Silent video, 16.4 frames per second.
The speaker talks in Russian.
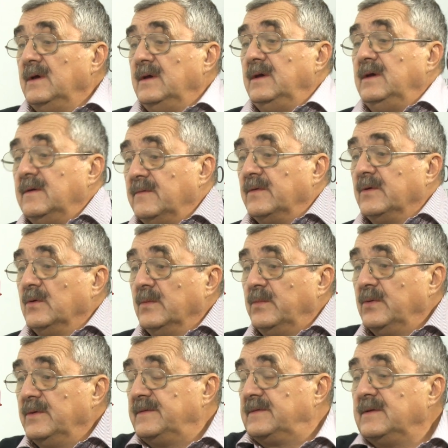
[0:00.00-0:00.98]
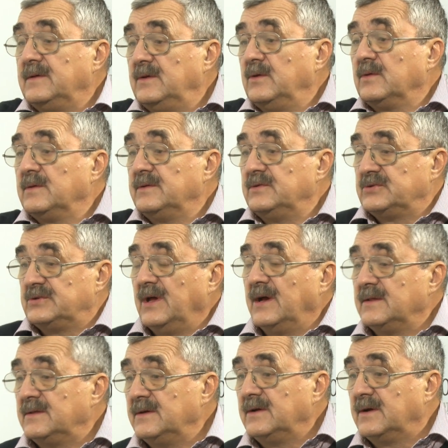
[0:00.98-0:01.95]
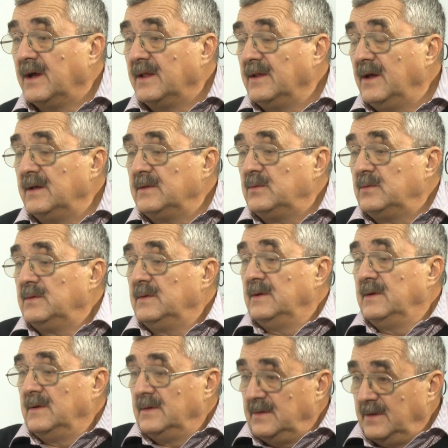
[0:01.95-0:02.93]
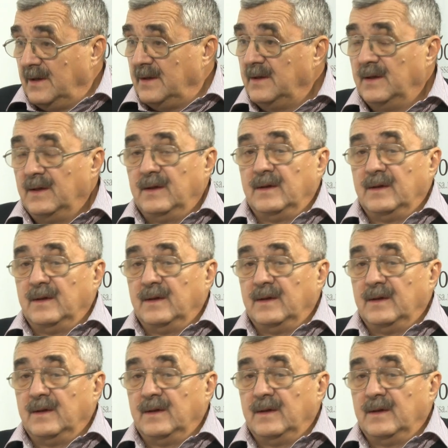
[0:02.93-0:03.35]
и Европу, и Соединенные Штаты, и Канаду, да,